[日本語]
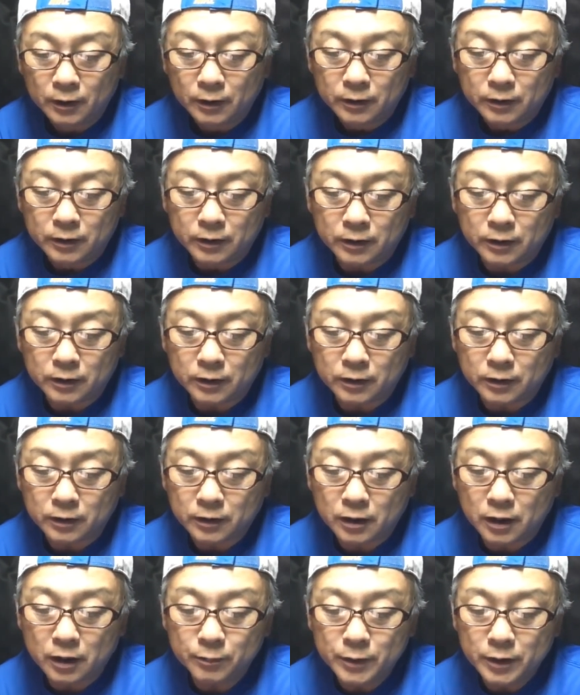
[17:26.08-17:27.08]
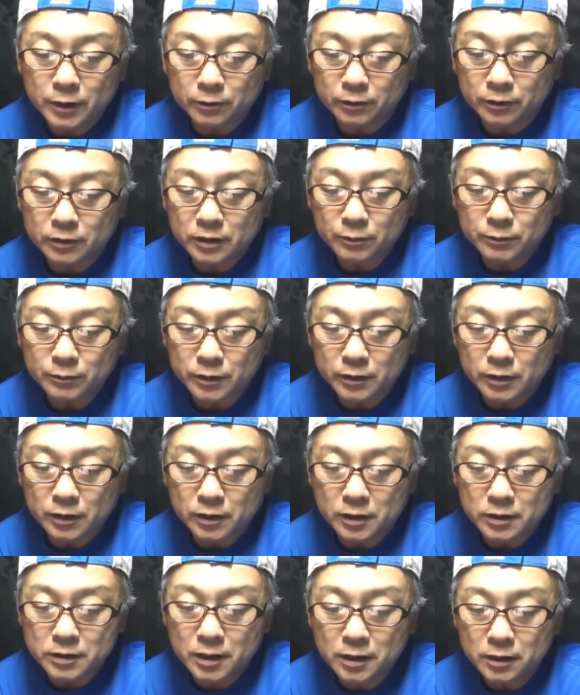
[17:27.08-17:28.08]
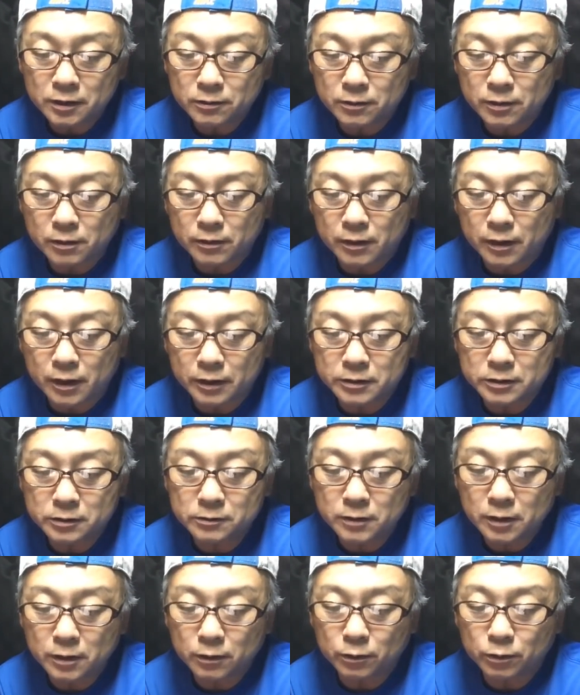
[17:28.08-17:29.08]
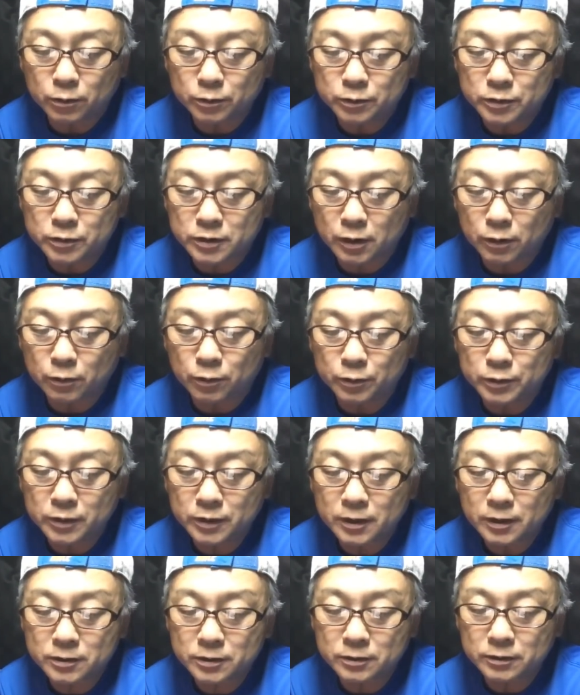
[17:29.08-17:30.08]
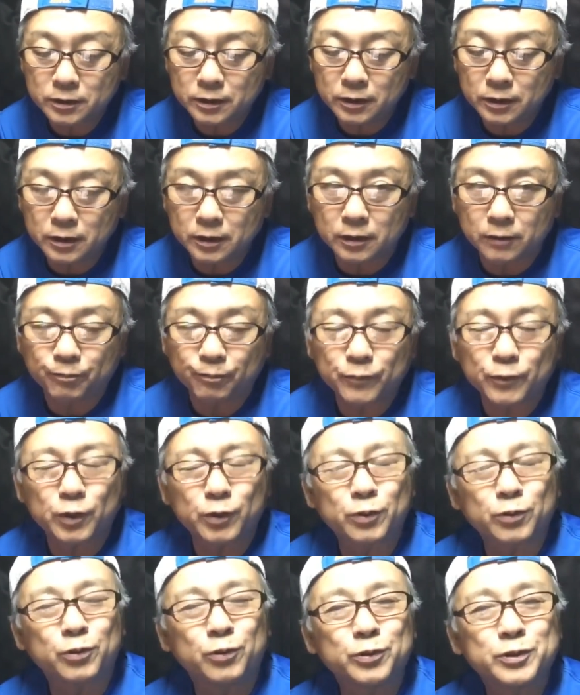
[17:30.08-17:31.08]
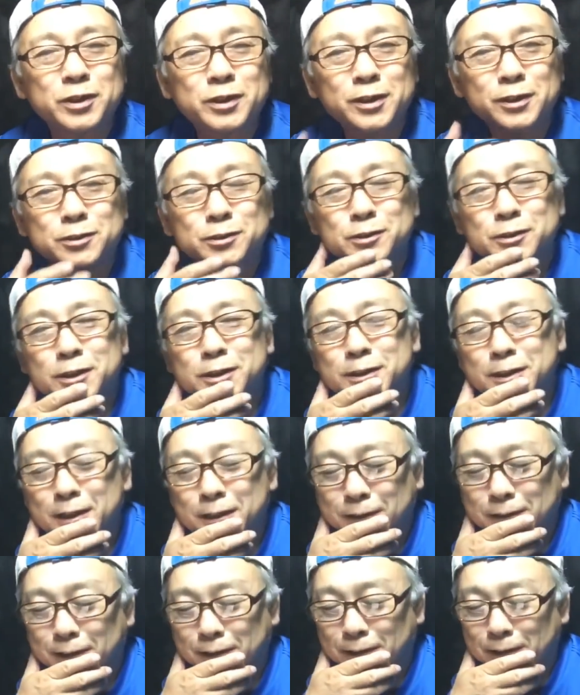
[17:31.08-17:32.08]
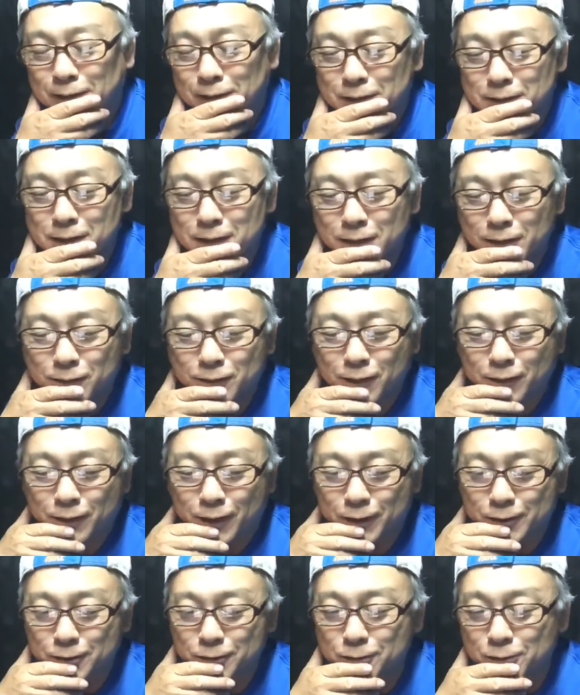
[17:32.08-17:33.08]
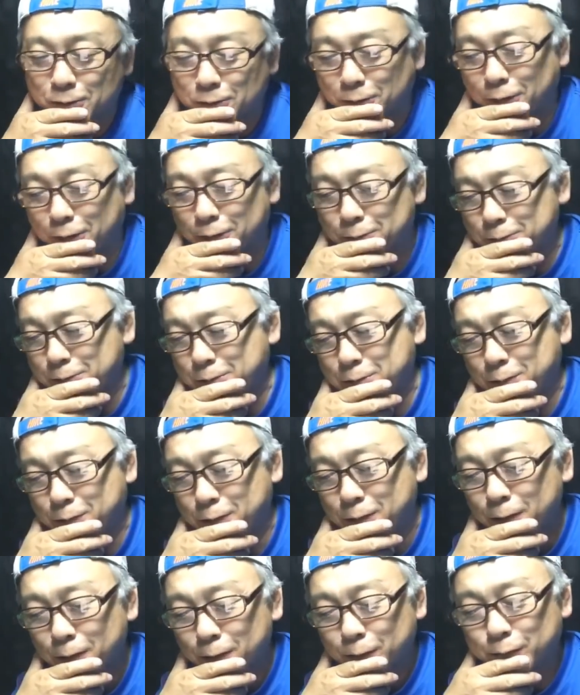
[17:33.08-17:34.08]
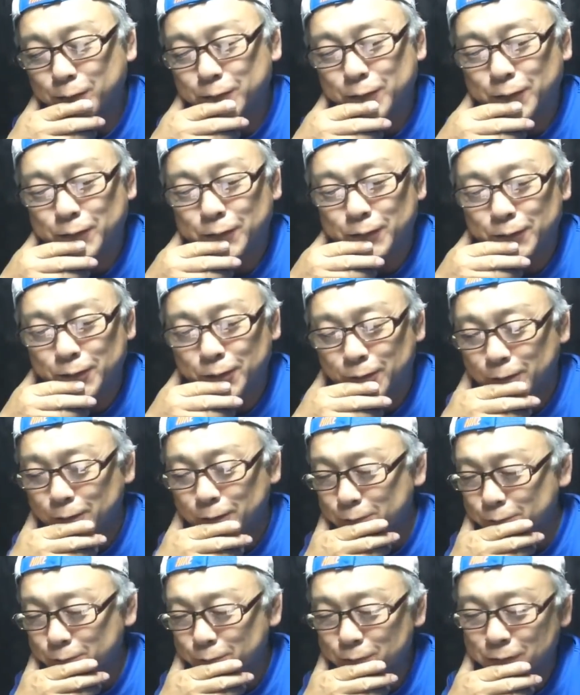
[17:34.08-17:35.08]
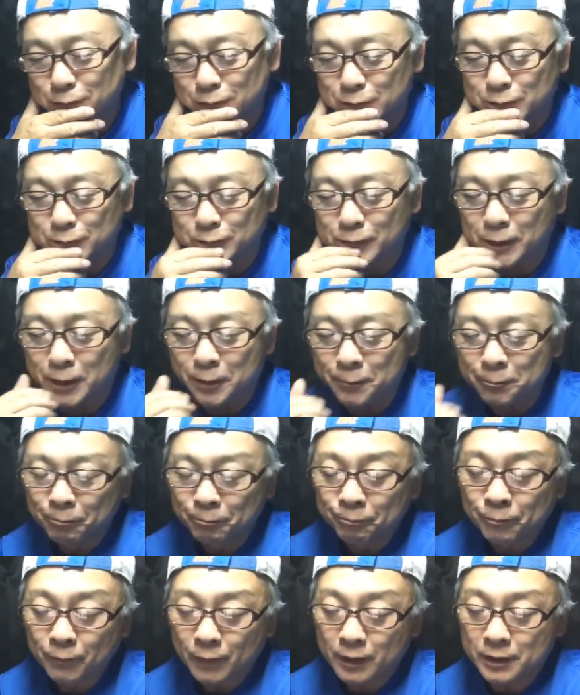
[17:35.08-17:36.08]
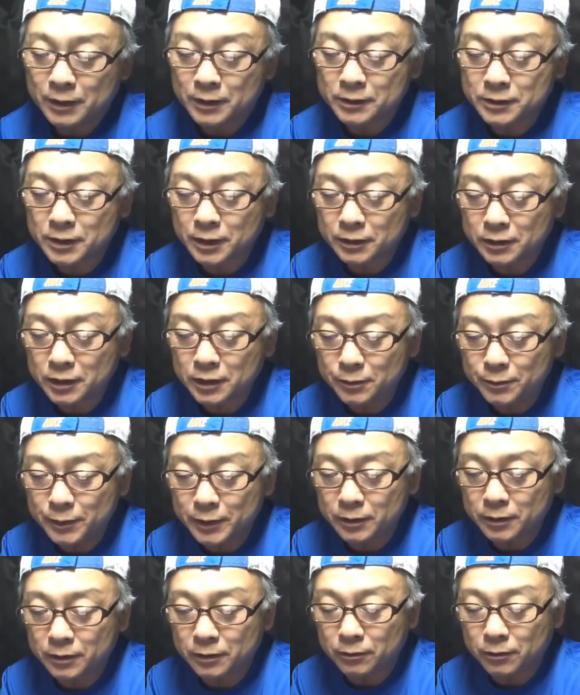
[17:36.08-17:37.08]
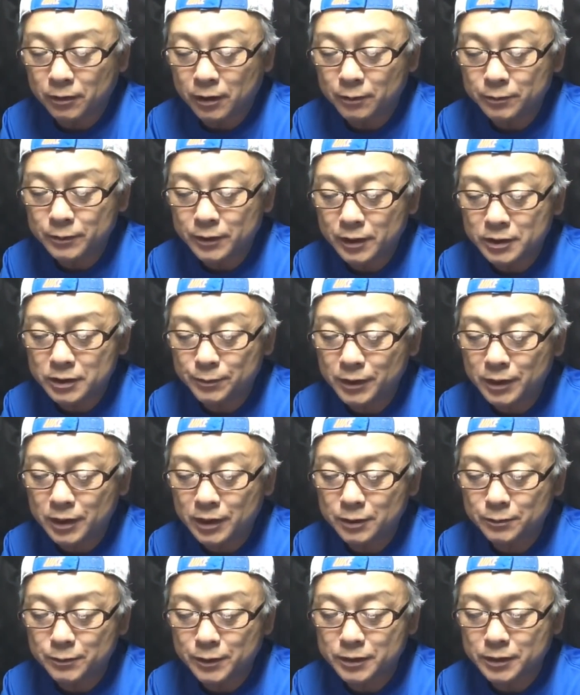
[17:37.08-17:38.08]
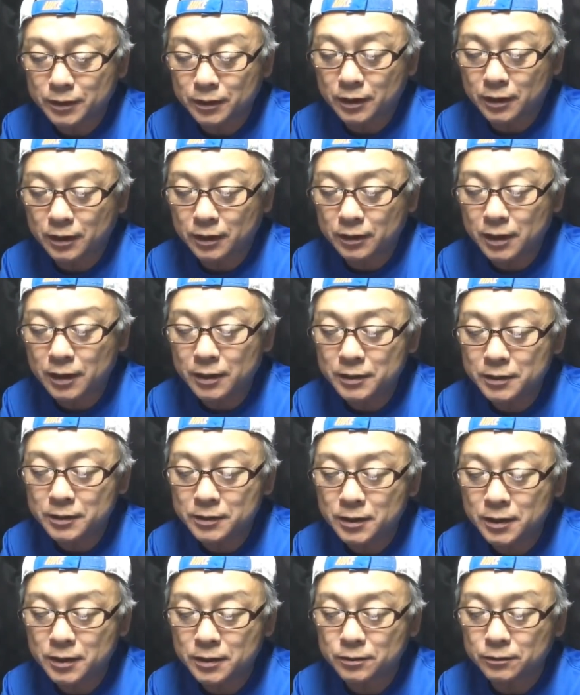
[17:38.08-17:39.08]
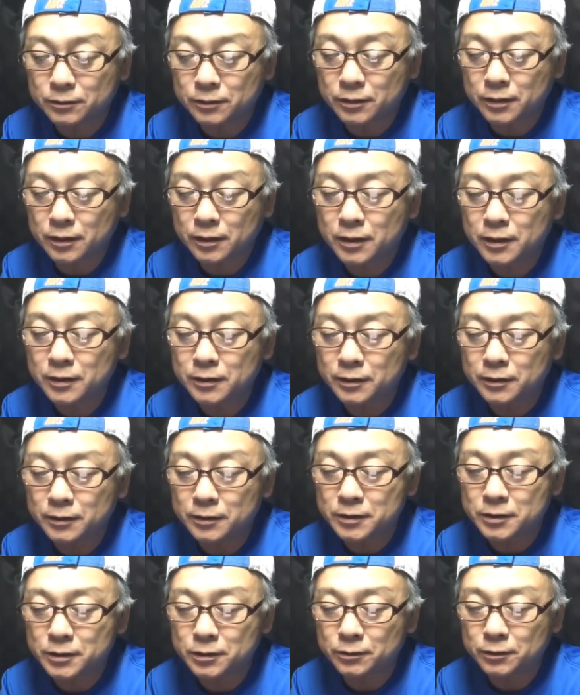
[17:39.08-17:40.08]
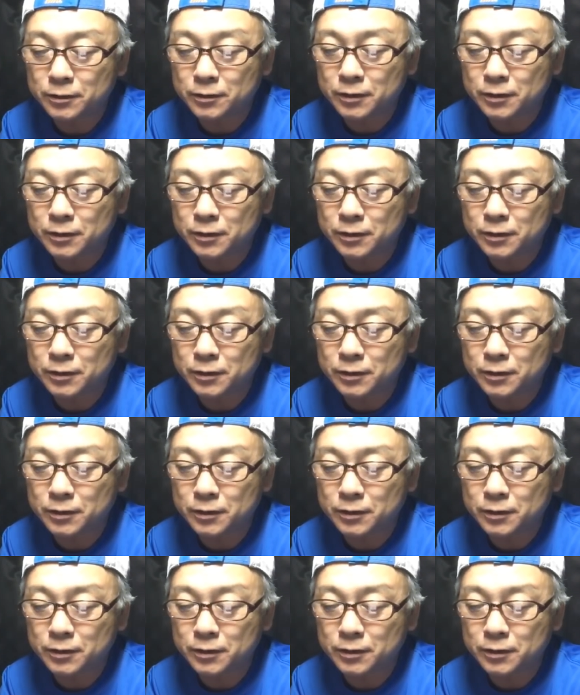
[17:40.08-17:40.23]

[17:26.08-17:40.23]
えー、カメラの北村で2980円で購入したコニカ 3A。コニカ 3A ってね、2980円で買えるんですかこれなかなかの運ですよね。えー、シャッターバネの油染みがありましたが、簡易清掃にて快適に使用で